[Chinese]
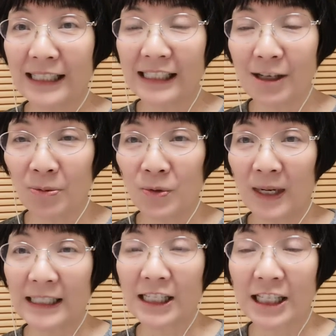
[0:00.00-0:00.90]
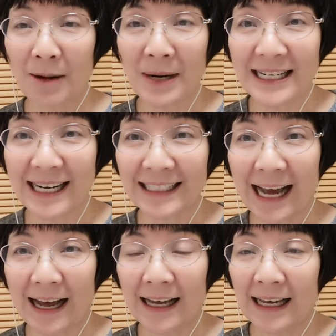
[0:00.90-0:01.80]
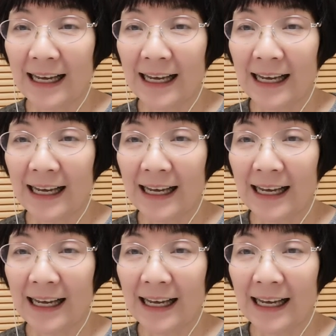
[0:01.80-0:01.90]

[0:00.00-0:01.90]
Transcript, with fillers: 你记不住，你什么人呀？